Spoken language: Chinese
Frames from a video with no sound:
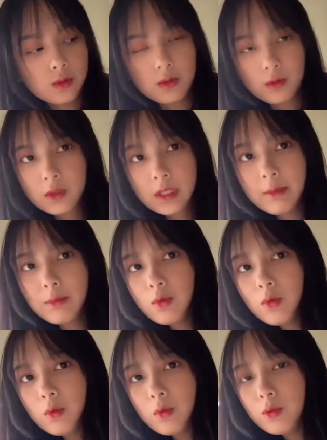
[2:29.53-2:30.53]
差不多，
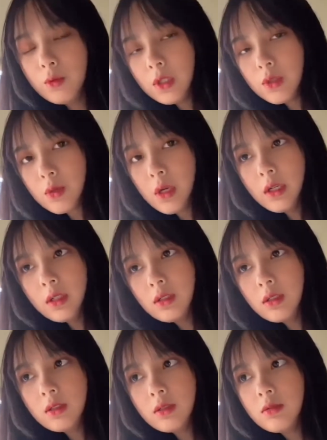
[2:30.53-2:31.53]
我撸个妆，
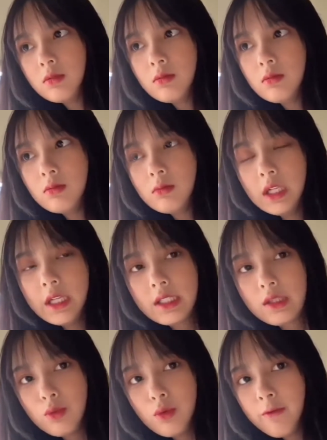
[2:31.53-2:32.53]
类似
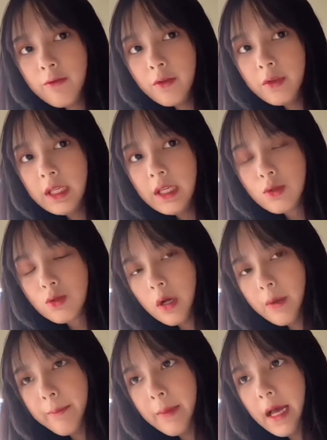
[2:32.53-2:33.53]
于枫叶妆
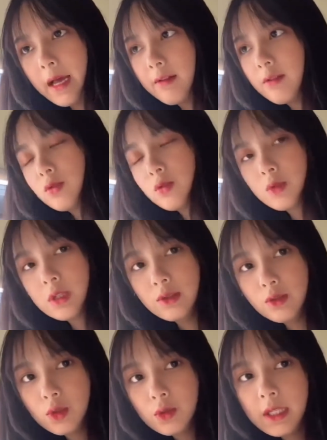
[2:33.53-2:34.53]
吧，就很
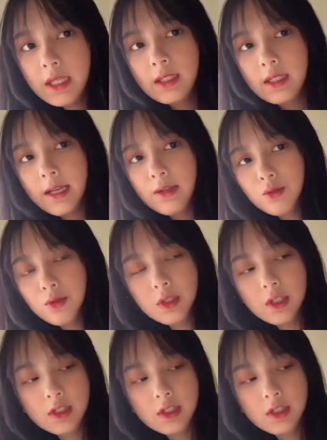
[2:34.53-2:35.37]
秋天的感觉。